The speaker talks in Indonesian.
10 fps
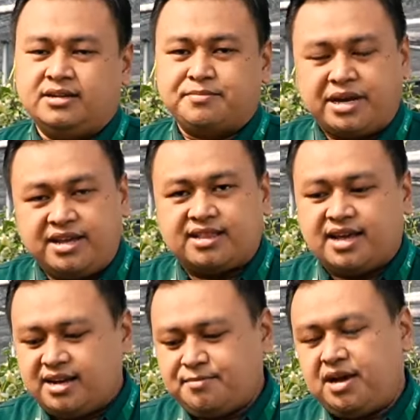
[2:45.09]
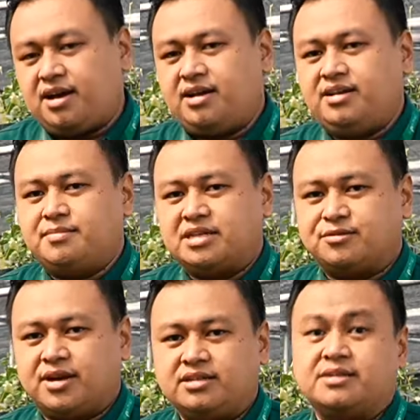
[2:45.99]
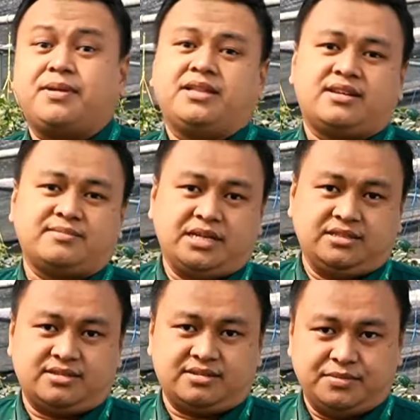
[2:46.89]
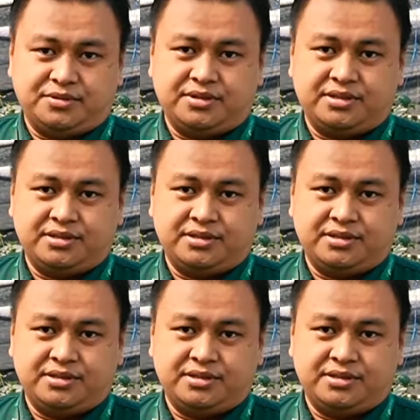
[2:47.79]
e, media tanam yang akan dimasukkan ke planter bag tersebut.